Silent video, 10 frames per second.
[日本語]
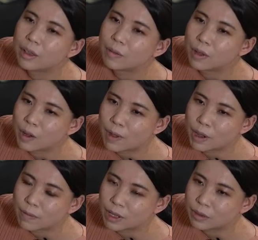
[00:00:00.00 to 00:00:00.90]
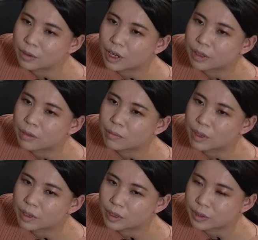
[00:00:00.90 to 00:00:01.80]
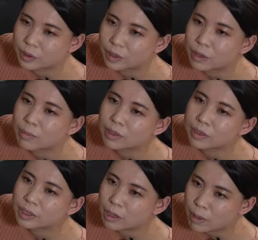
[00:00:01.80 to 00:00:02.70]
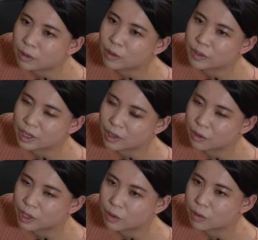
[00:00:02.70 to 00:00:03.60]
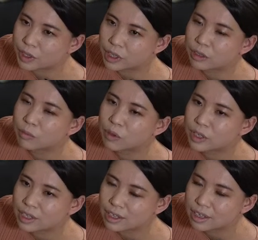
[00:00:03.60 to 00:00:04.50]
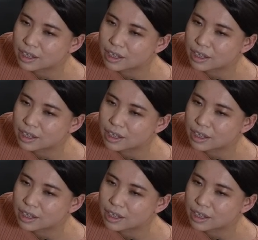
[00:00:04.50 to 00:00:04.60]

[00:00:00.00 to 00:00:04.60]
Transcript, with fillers: 我々は時計タンパク質のタンパク質レベルの制御機構に着目し